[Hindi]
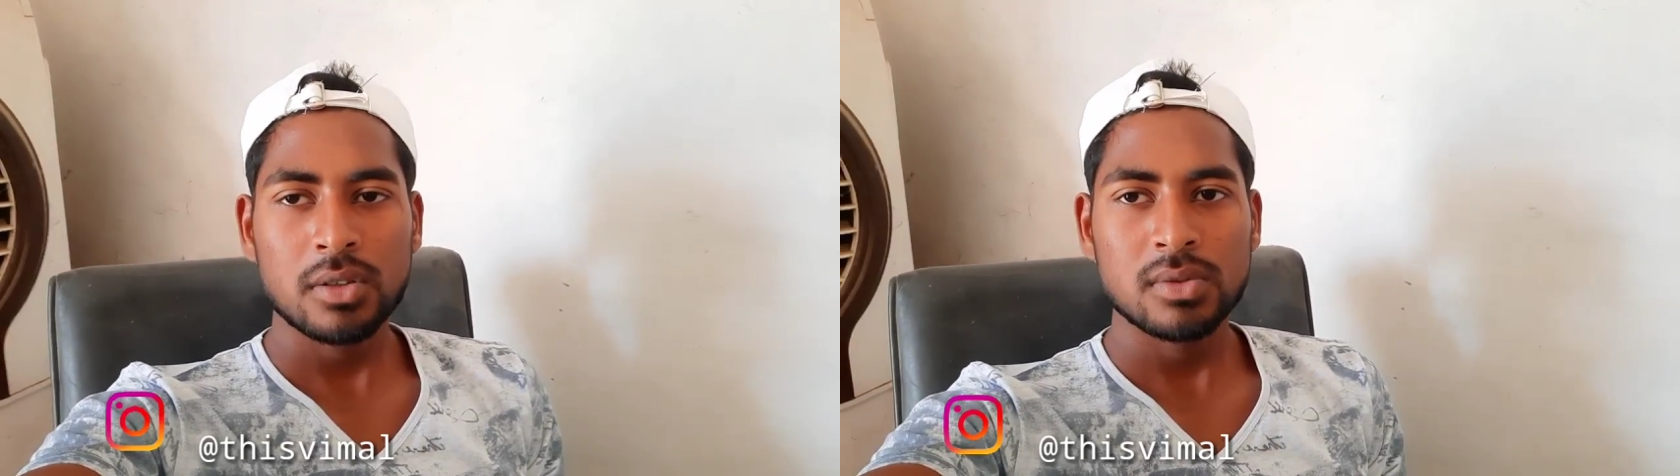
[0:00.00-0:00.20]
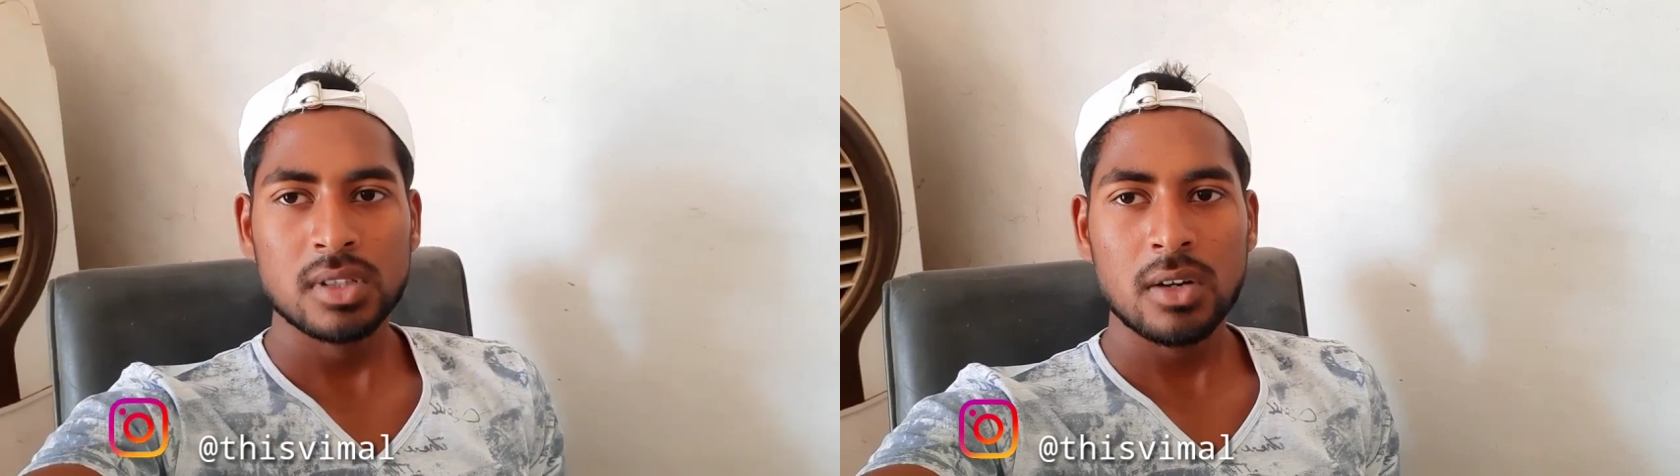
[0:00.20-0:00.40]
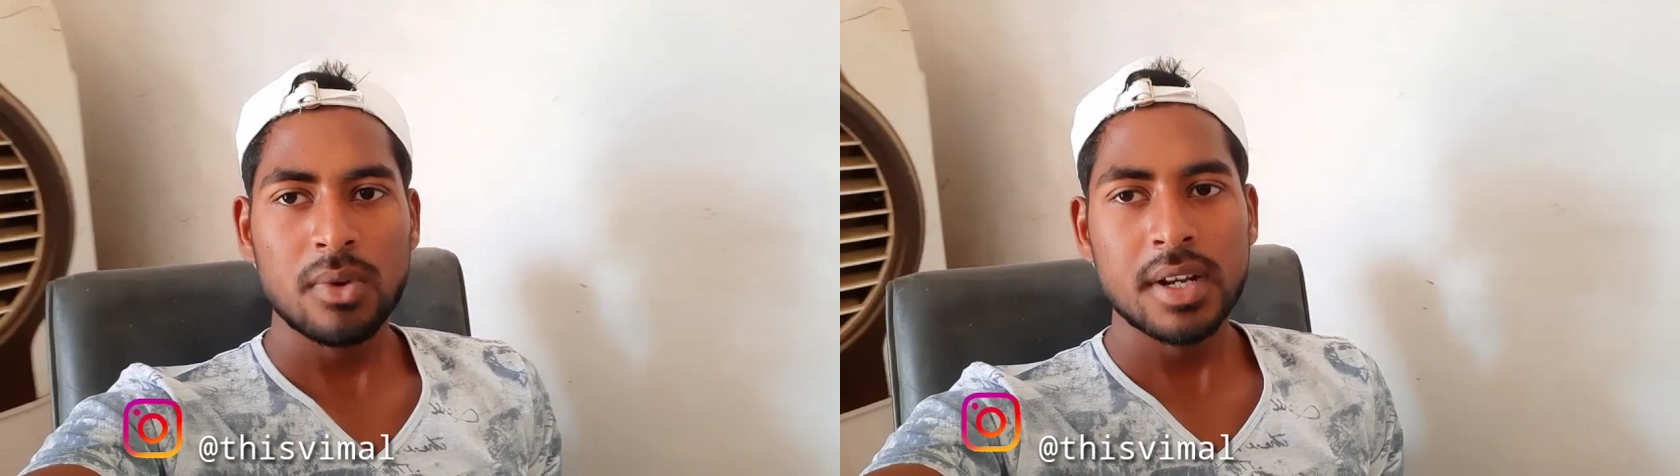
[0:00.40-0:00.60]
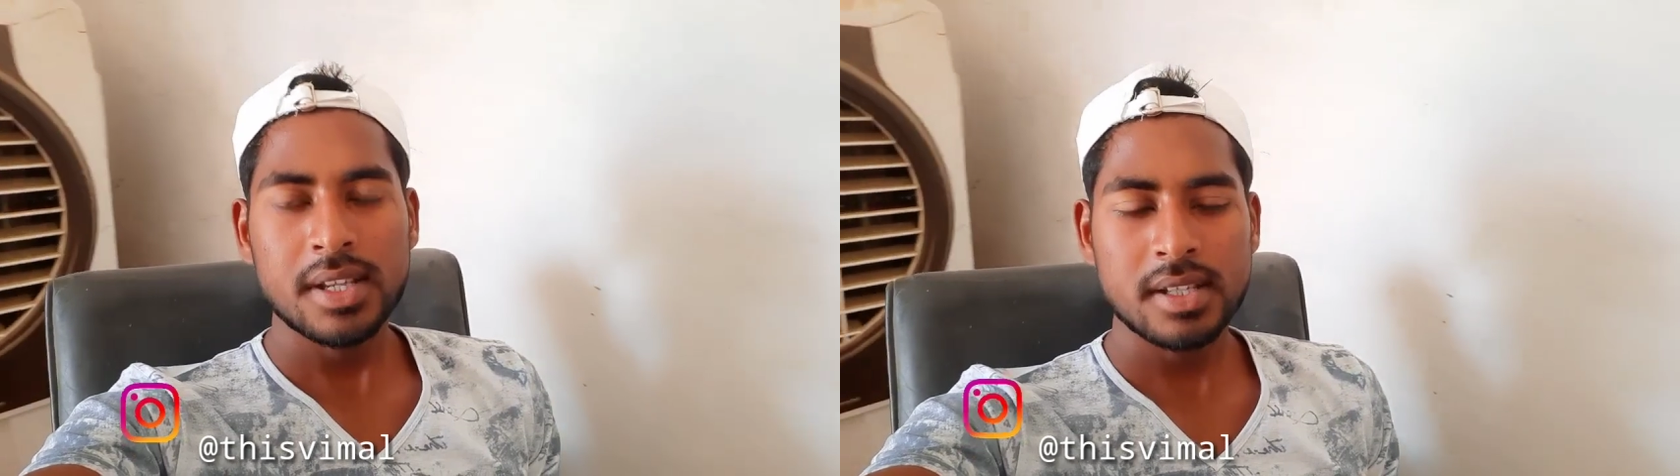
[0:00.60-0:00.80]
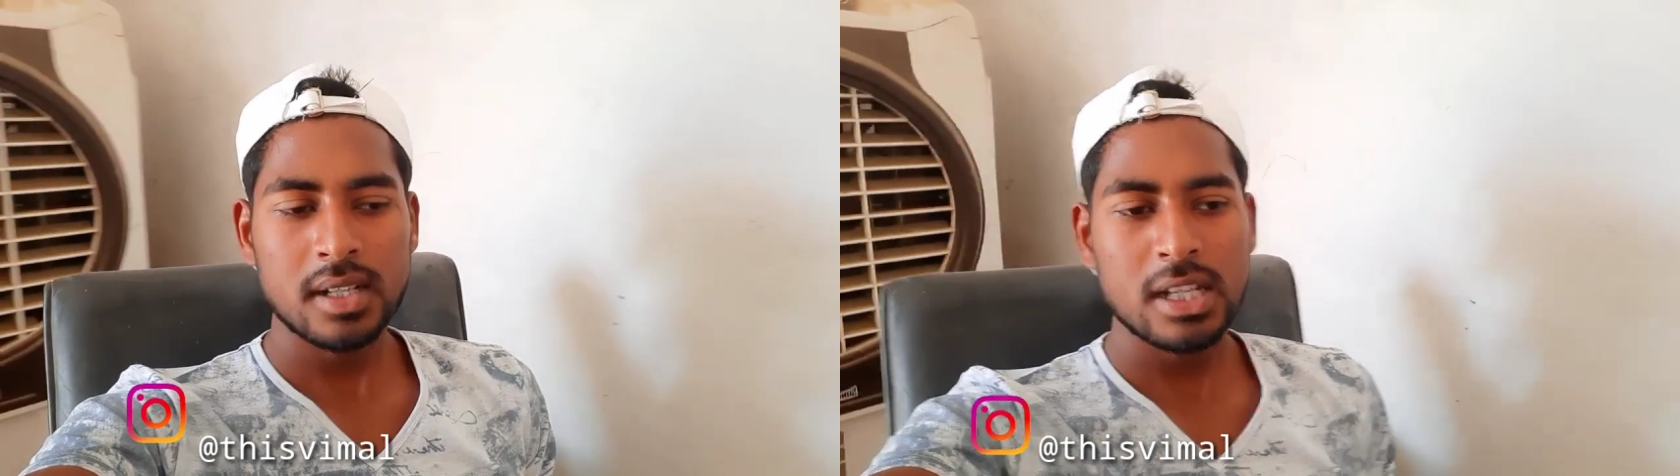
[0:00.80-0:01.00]
तो उसका कोई
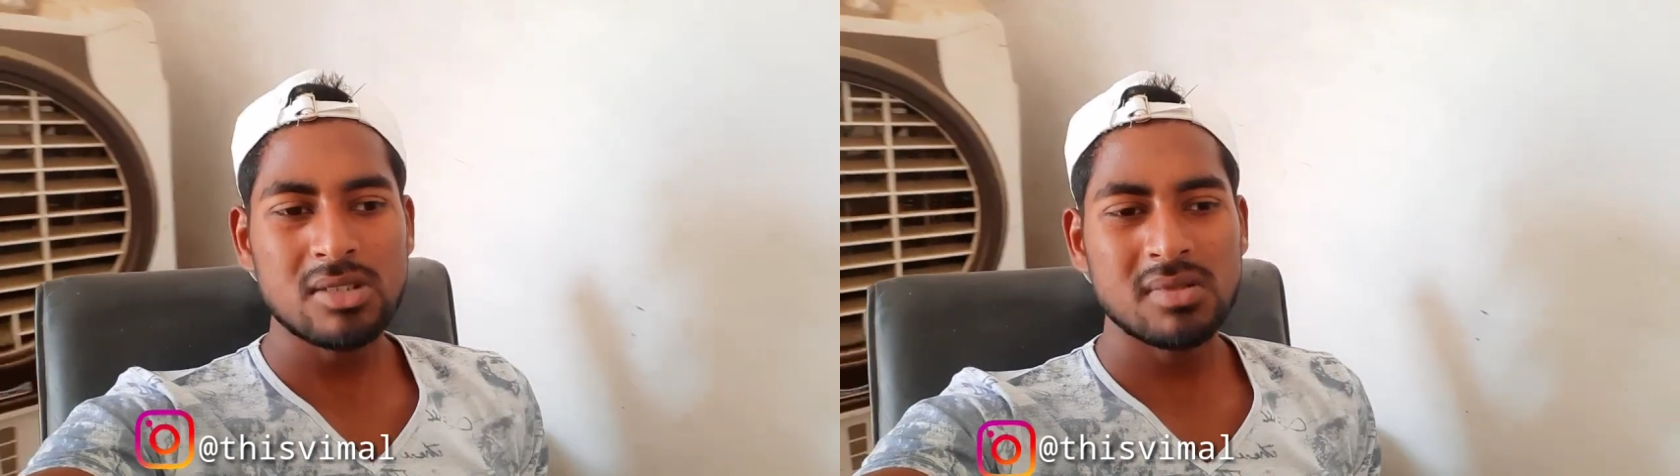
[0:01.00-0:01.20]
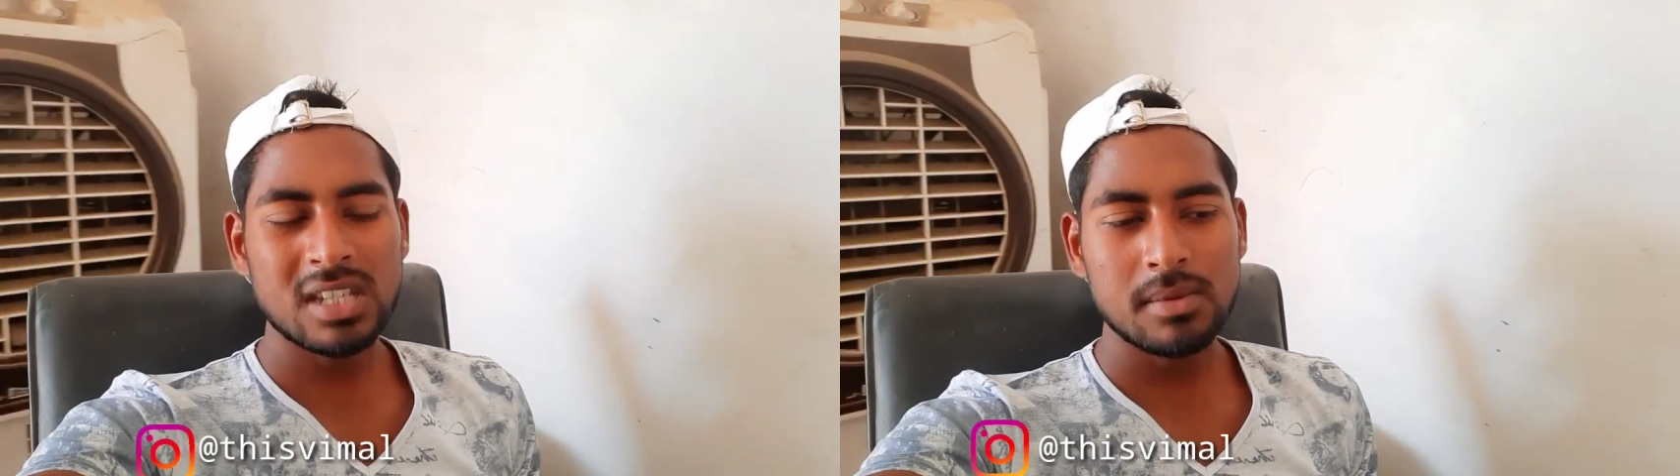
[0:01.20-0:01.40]
रीज़न नहीं क्योंकि